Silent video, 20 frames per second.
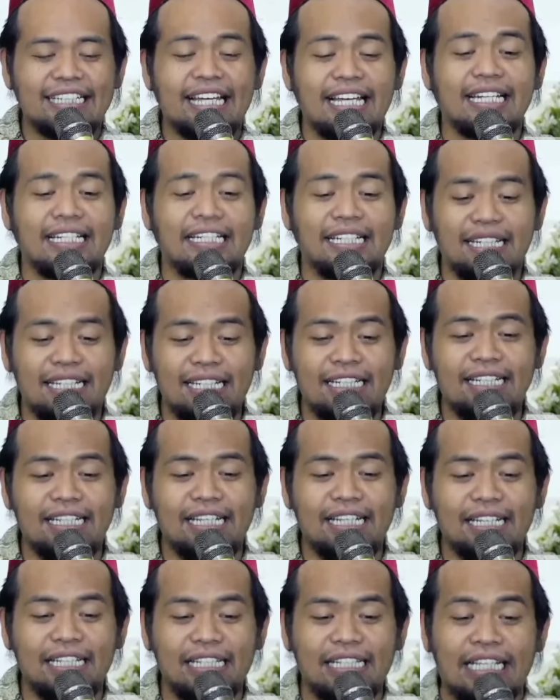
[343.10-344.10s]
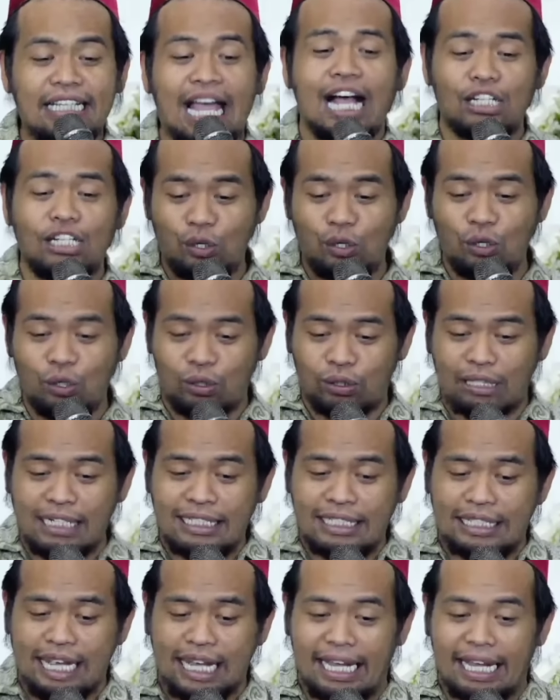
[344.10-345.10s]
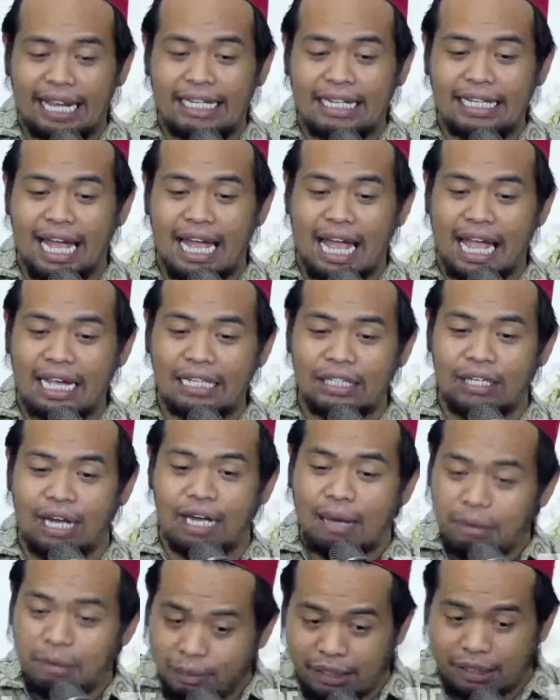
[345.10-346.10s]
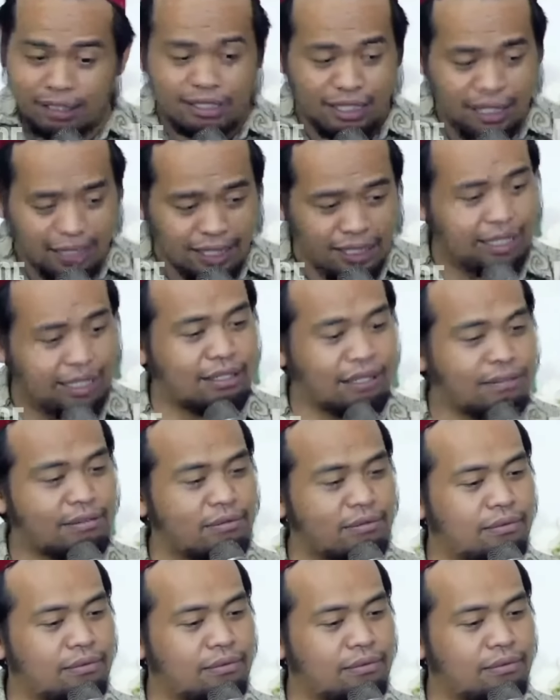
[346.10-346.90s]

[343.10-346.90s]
jadi yang nyuruh tes DNA ya Habib Rizik